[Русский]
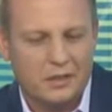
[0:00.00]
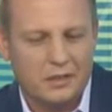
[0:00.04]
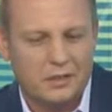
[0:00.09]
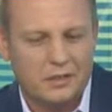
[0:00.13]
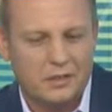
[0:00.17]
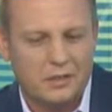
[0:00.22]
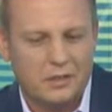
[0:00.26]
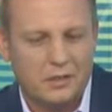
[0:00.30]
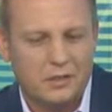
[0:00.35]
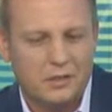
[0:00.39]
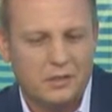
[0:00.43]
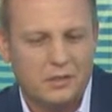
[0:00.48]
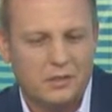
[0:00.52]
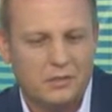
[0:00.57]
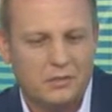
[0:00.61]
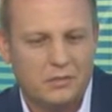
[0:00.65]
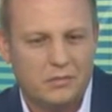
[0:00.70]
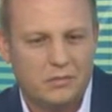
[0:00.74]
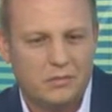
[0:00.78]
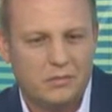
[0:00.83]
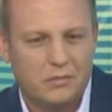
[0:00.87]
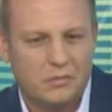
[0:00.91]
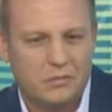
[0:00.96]
Э,
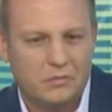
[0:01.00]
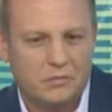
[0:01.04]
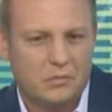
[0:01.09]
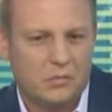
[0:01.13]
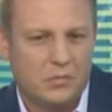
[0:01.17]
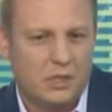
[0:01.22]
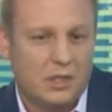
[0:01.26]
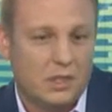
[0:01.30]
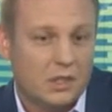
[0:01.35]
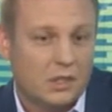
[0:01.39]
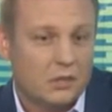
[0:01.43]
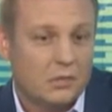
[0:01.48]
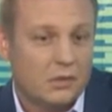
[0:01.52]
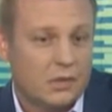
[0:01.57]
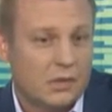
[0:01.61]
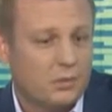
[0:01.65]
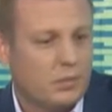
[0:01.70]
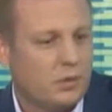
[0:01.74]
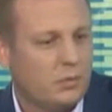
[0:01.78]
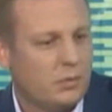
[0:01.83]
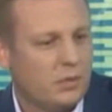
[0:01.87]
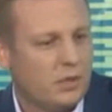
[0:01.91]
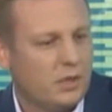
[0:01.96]
до этого
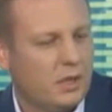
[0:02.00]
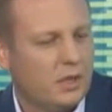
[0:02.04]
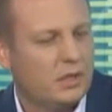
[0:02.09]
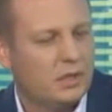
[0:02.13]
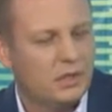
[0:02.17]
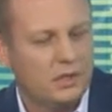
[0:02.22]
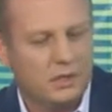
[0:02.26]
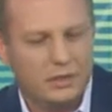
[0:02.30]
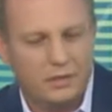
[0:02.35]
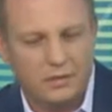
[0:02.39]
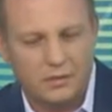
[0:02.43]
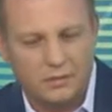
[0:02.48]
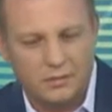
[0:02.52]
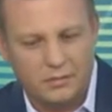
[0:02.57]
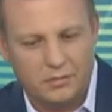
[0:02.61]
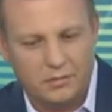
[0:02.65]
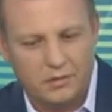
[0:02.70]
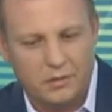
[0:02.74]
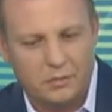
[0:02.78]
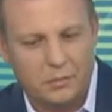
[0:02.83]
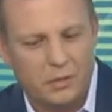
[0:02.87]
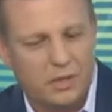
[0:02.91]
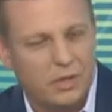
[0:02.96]
нам непонятный,
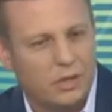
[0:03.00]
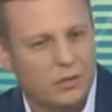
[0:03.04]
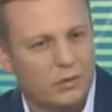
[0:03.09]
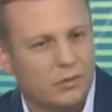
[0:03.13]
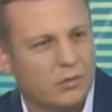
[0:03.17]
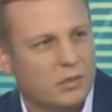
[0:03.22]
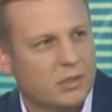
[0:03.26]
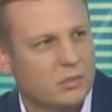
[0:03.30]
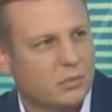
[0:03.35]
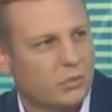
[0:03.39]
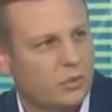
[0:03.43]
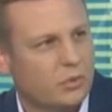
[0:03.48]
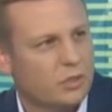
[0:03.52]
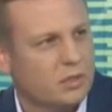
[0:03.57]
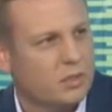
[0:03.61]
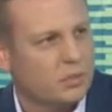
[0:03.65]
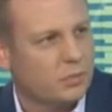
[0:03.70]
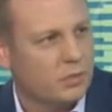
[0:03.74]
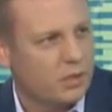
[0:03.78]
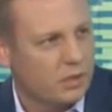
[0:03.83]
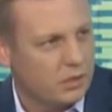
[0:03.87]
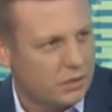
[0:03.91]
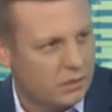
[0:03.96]
непонятную
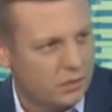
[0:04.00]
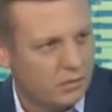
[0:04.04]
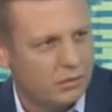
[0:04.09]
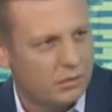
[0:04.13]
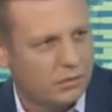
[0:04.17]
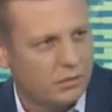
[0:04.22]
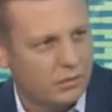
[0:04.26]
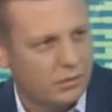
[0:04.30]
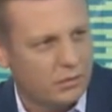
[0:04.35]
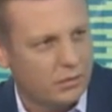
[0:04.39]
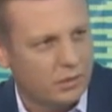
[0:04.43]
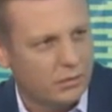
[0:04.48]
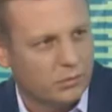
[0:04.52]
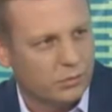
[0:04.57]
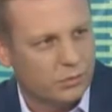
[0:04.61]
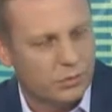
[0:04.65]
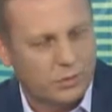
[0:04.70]
возможность общаться друг с другом.